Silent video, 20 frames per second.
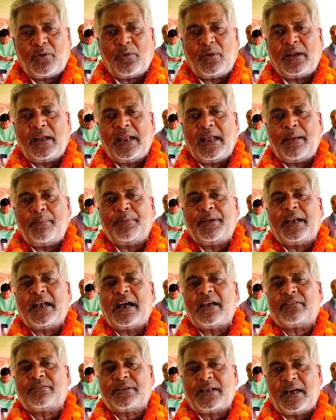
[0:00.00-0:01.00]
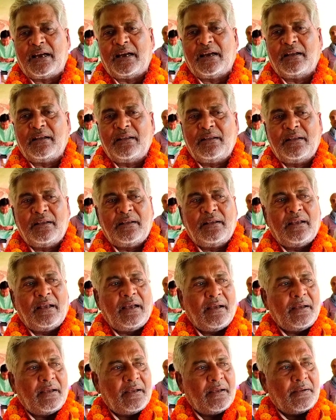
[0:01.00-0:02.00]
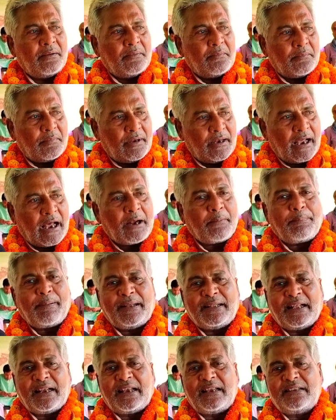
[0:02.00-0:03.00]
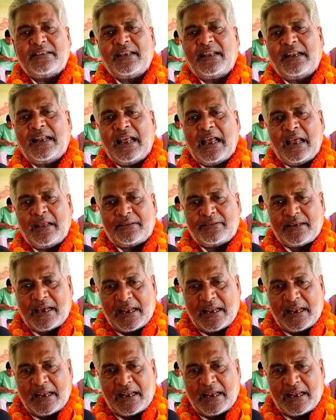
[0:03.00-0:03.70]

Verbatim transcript: को नया विकास का लहर पैदा कीजिए नया